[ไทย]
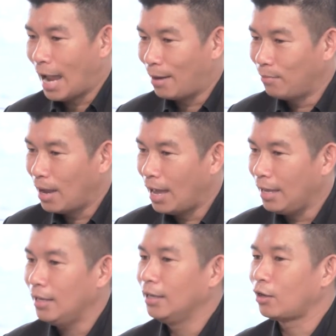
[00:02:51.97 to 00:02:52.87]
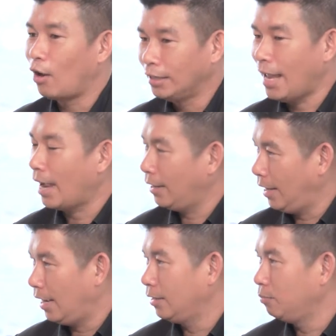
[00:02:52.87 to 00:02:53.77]
ทำให้คอนแทค
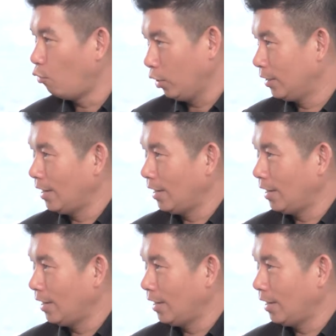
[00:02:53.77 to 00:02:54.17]
เนี่ยหมด